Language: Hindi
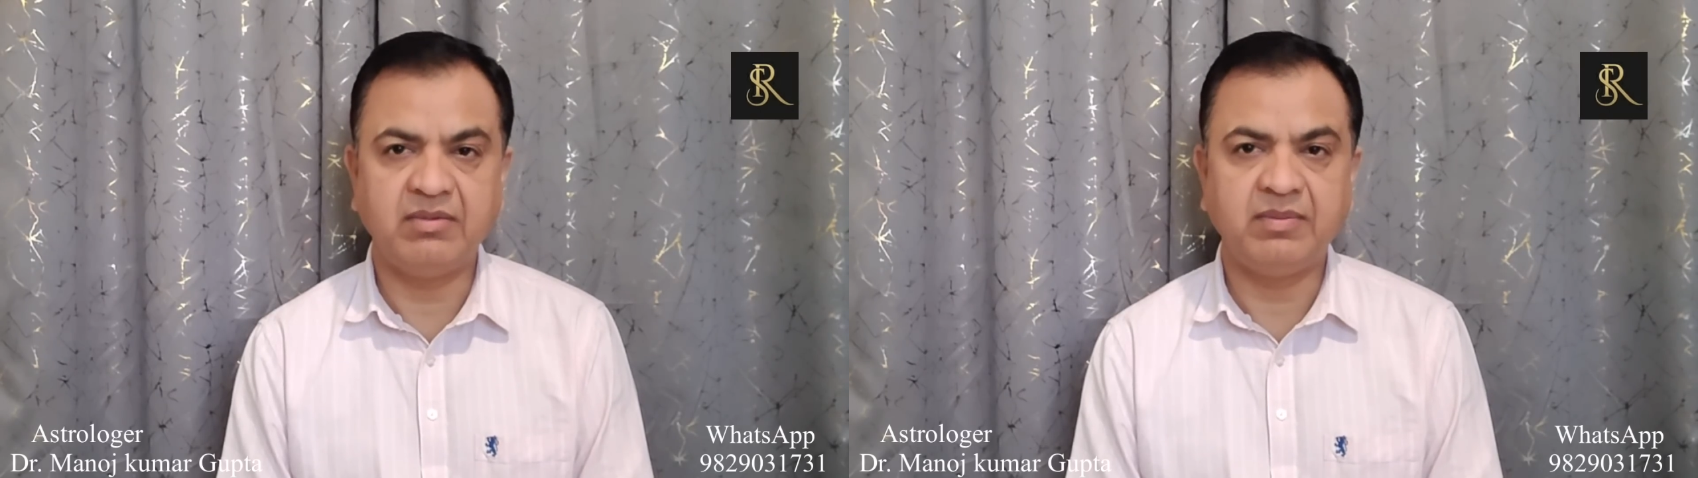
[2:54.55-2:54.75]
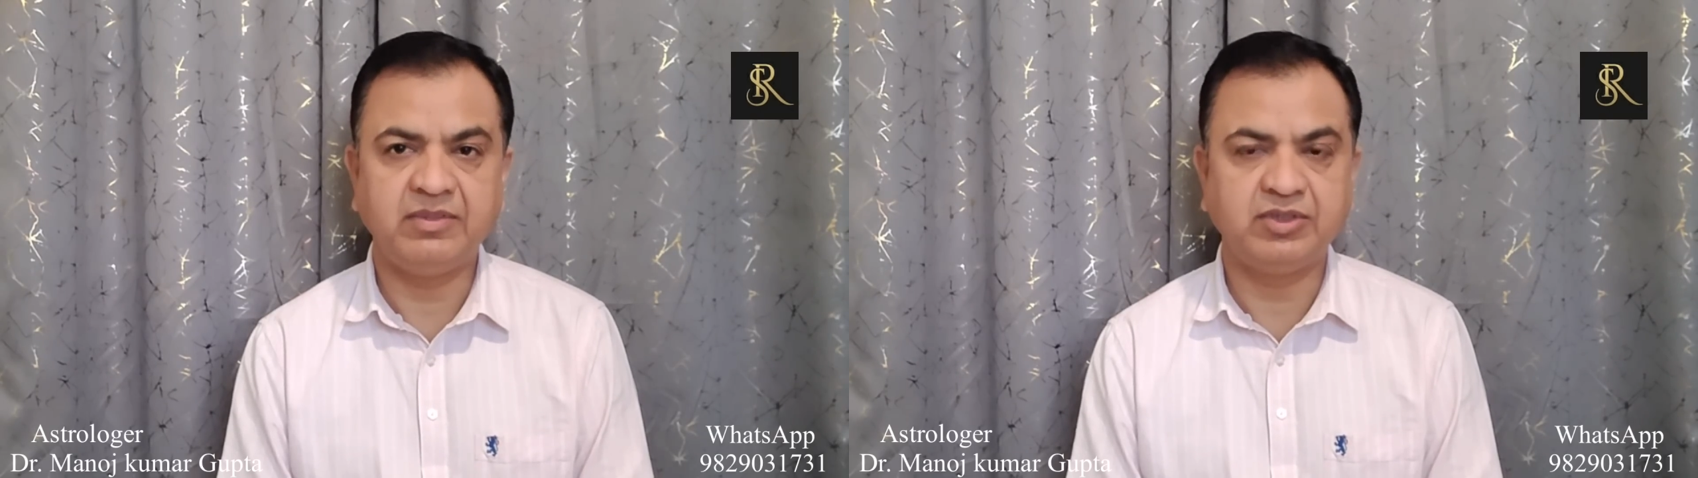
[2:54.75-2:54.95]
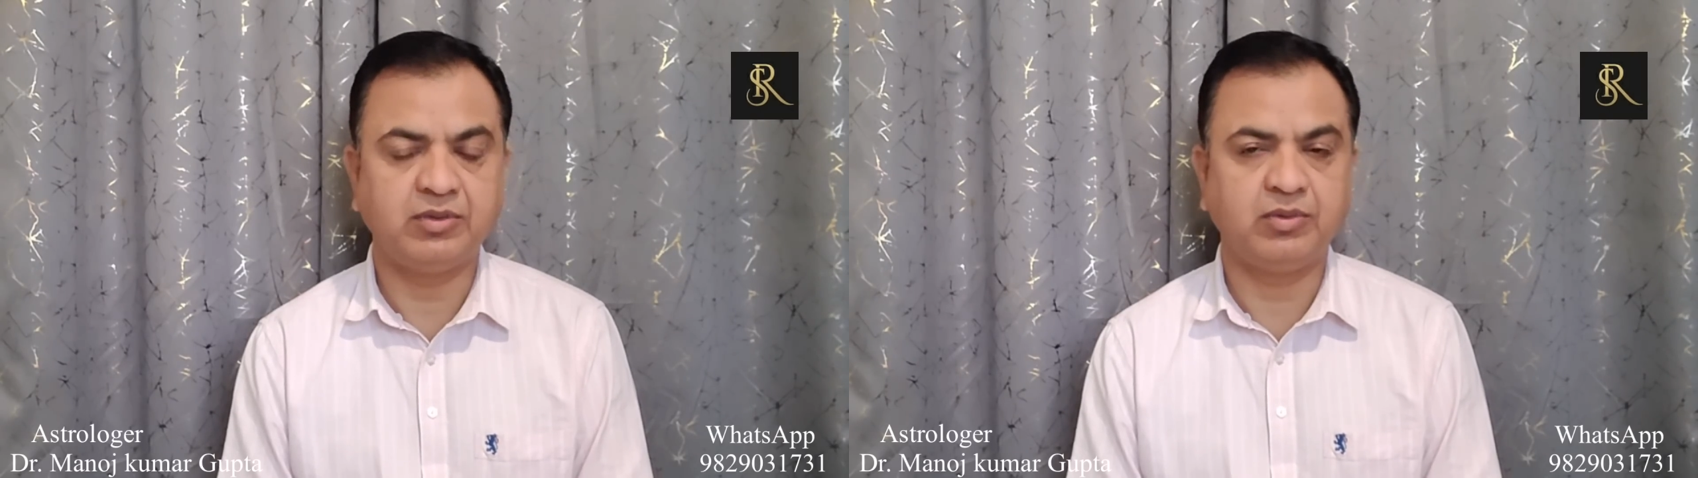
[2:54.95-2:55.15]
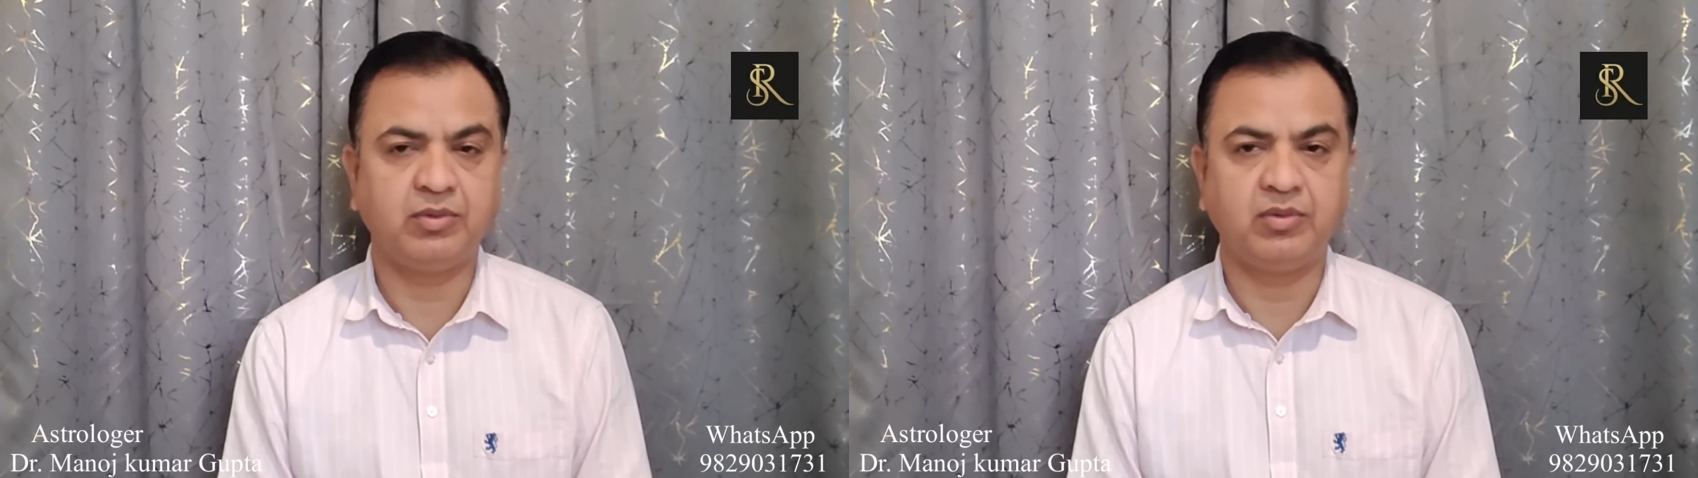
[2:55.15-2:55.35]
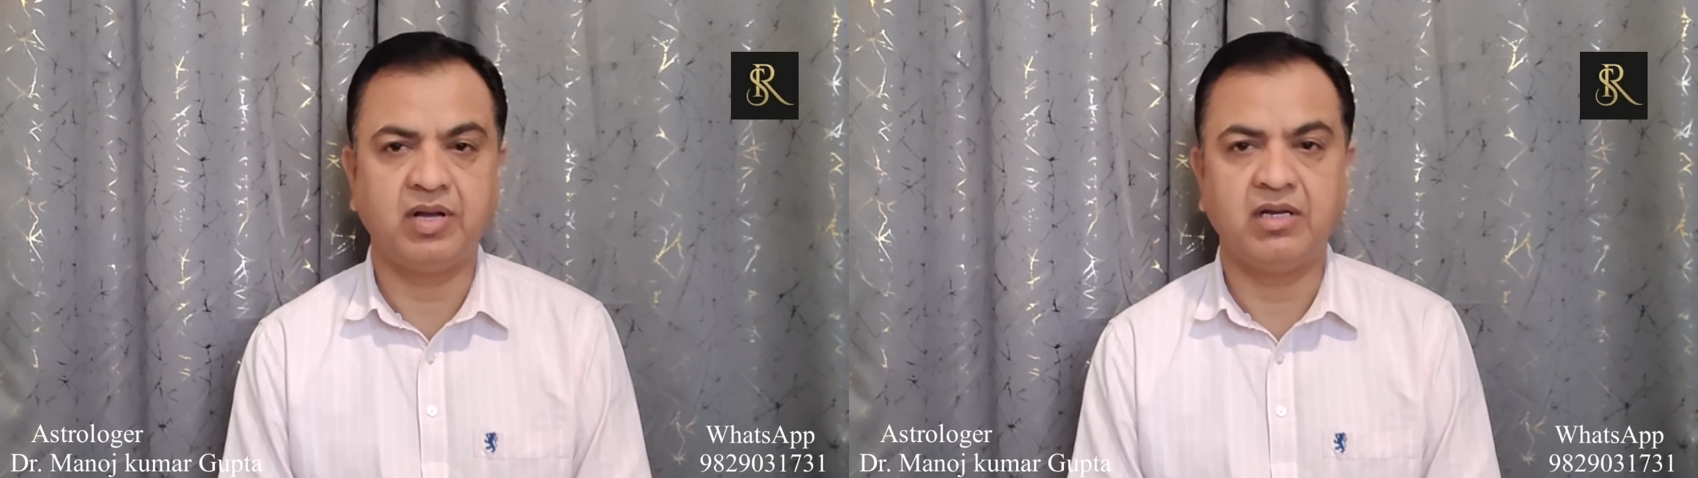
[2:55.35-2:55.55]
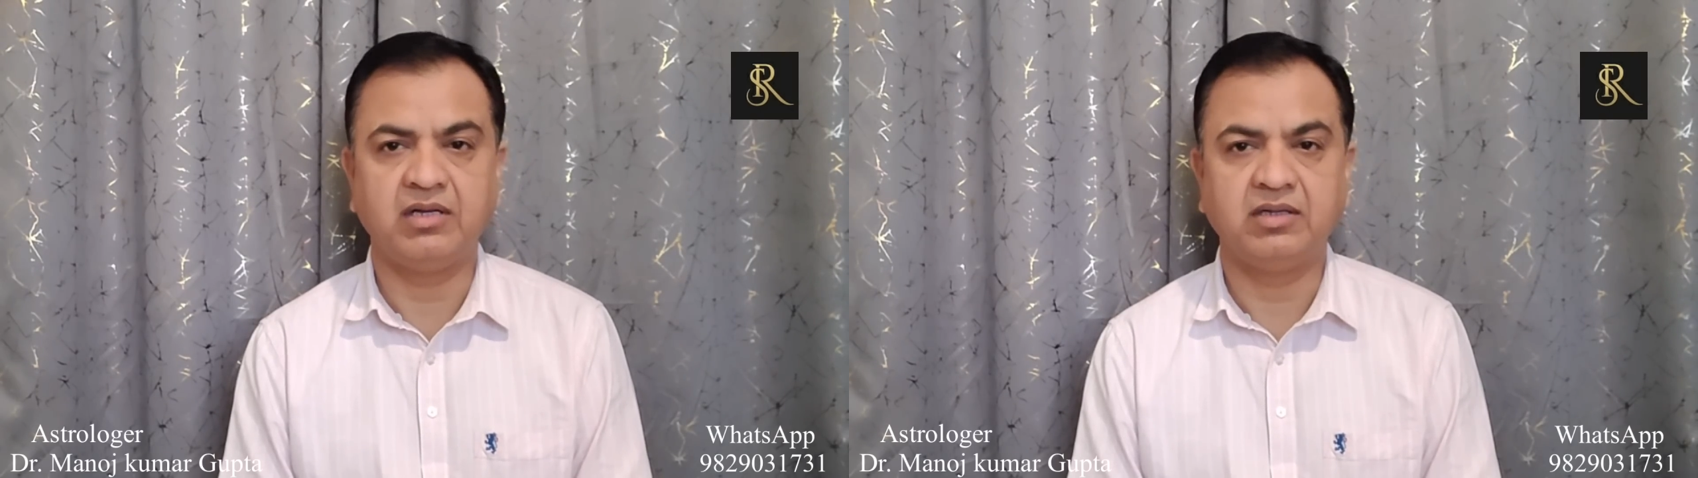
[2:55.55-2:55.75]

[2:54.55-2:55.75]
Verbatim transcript: में भी जरूर होगा